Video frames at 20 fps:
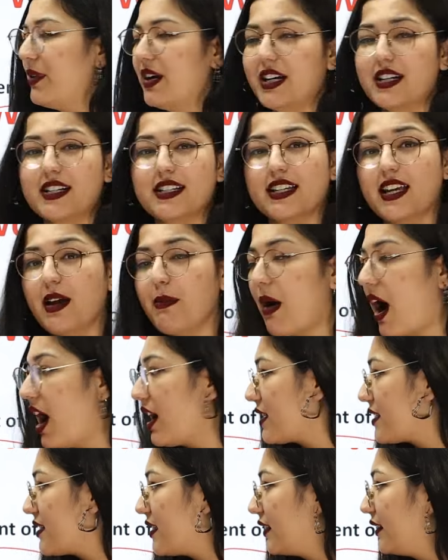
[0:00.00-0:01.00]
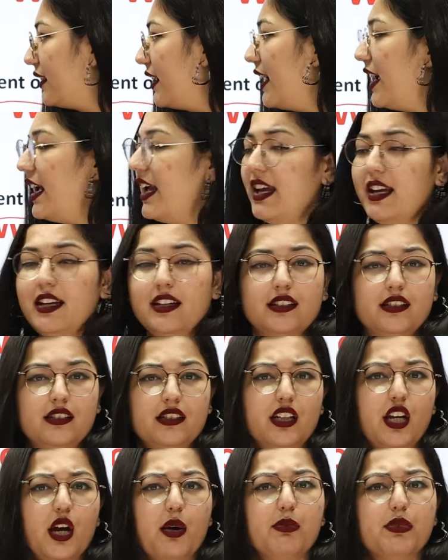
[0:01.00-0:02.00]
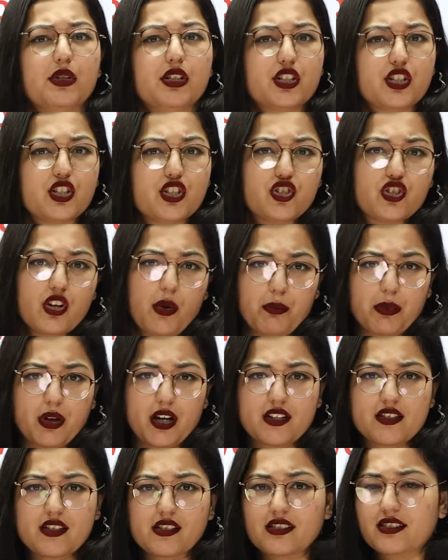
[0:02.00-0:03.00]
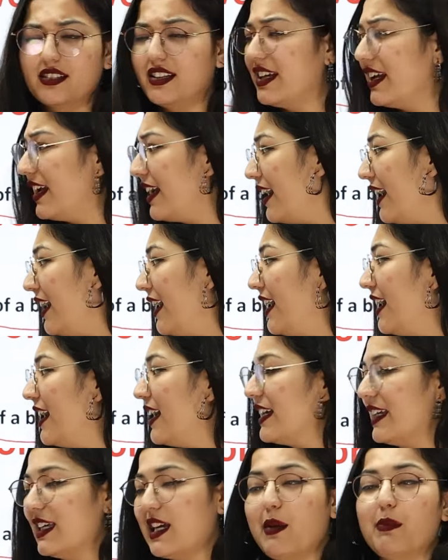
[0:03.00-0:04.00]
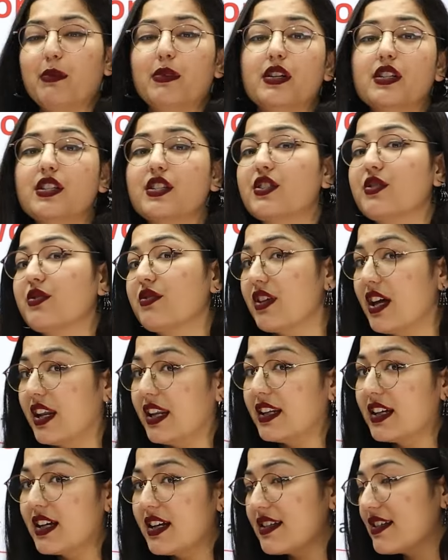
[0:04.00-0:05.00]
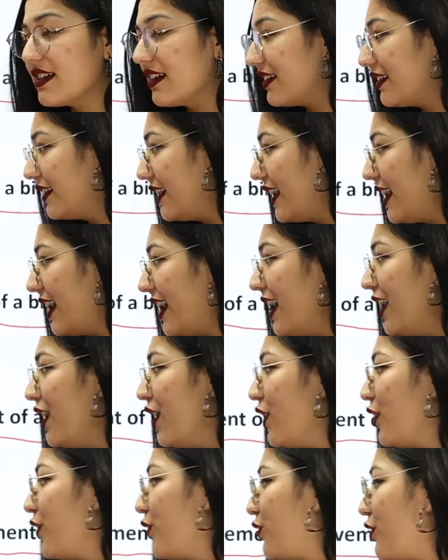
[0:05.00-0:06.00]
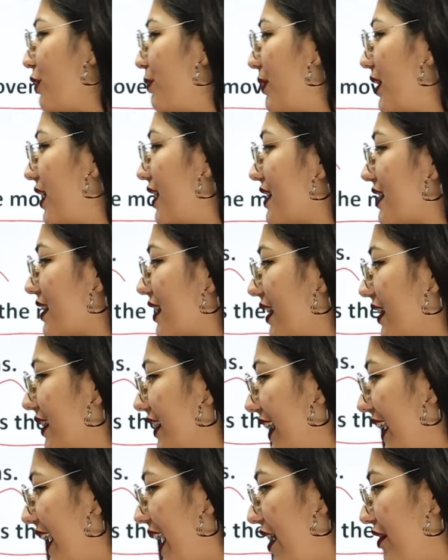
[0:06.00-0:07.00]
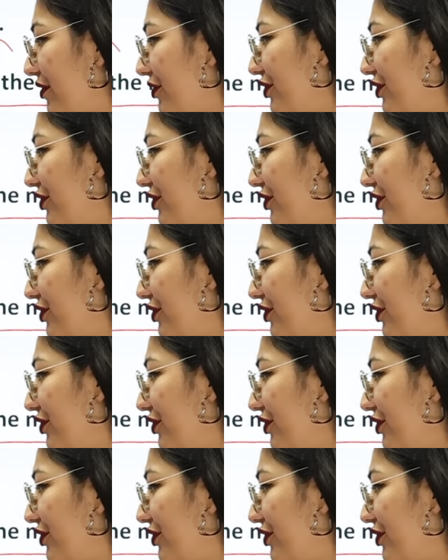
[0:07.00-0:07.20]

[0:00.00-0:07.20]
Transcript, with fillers: बर्ड्स क्या भाग सकते हैं क्या बर्ड्स जंप कर सकते हैं क्या बर्ड्स रन कर सकते हैं तो बर्ड्स करते हैं